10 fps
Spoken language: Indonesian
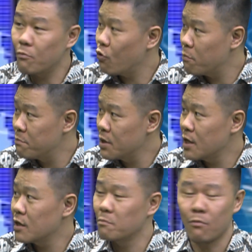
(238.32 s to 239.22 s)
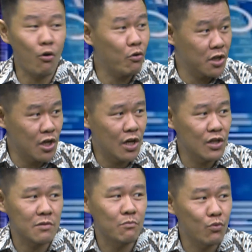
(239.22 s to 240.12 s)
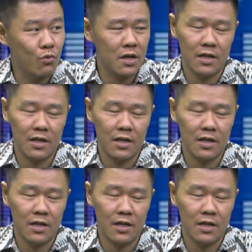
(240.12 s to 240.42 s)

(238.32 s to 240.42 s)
iya. mobil, yeah. moge yeah. semua